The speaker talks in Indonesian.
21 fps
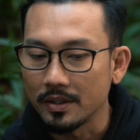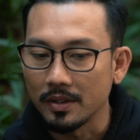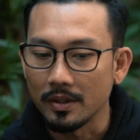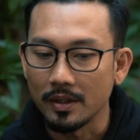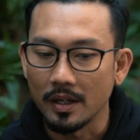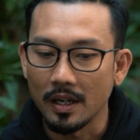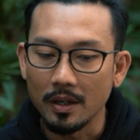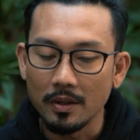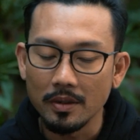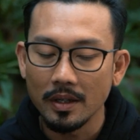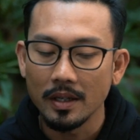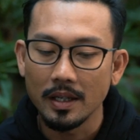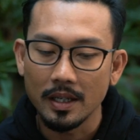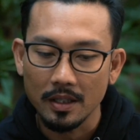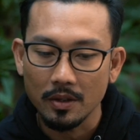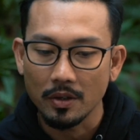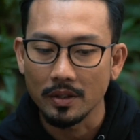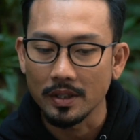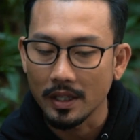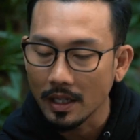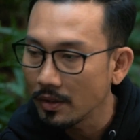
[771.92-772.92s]
gitu. Nah lu ngelihat
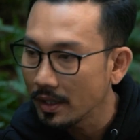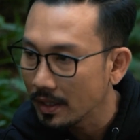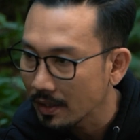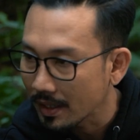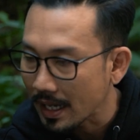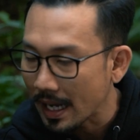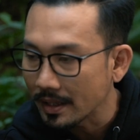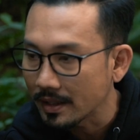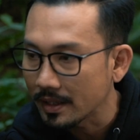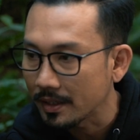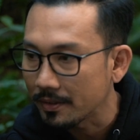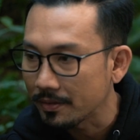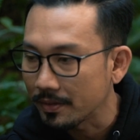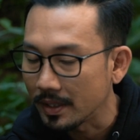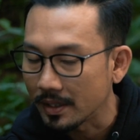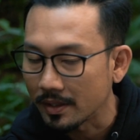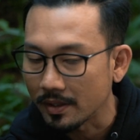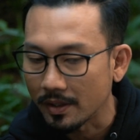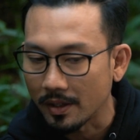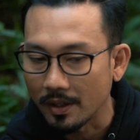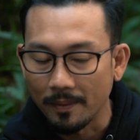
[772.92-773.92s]
konten lu edukatif
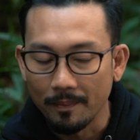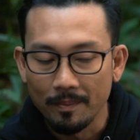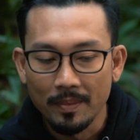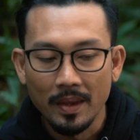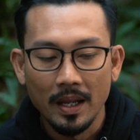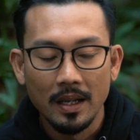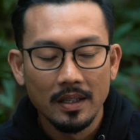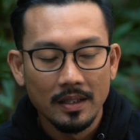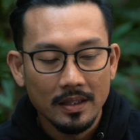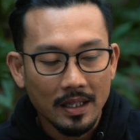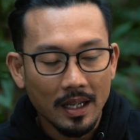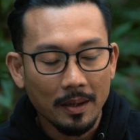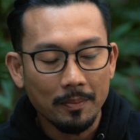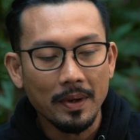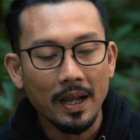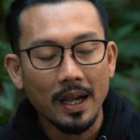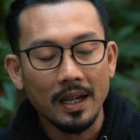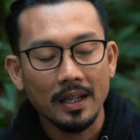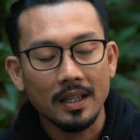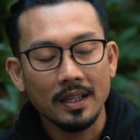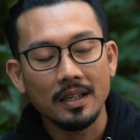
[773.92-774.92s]
gitu loh. Hmm.
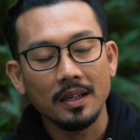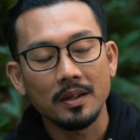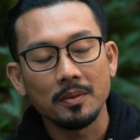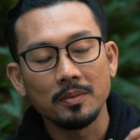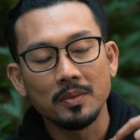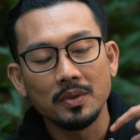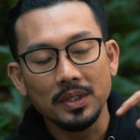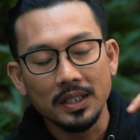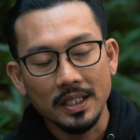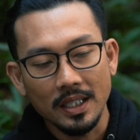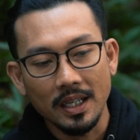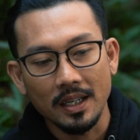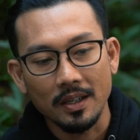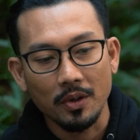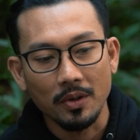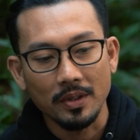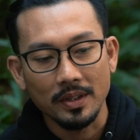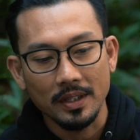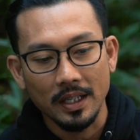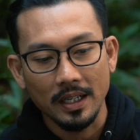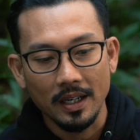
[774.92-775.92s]
Tapi akhirnya kemudian
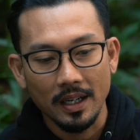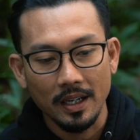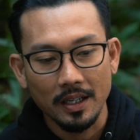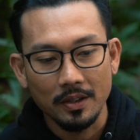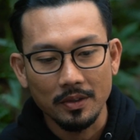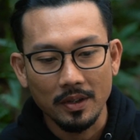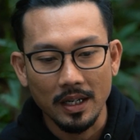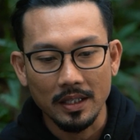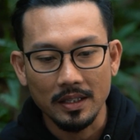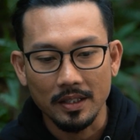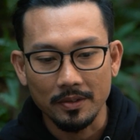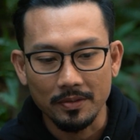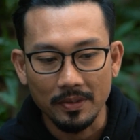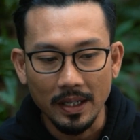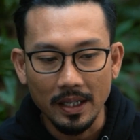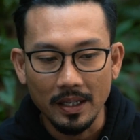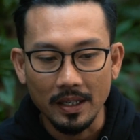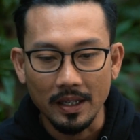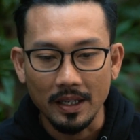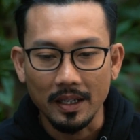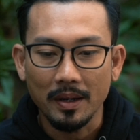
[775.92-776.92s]
konten yang edukatif
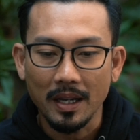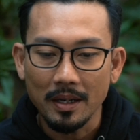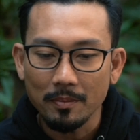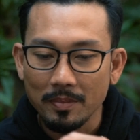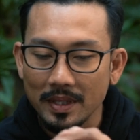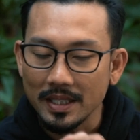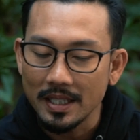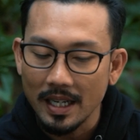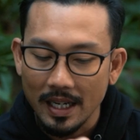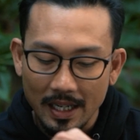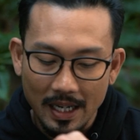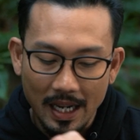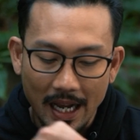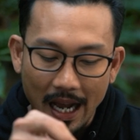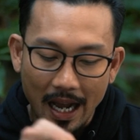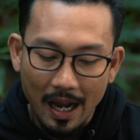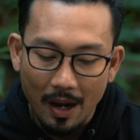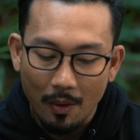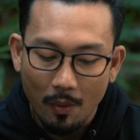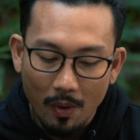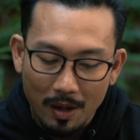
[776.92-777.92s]
ini, kan pasti ada
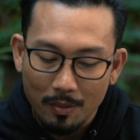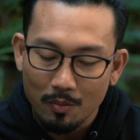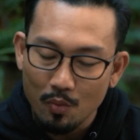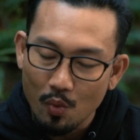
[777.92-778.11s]
awal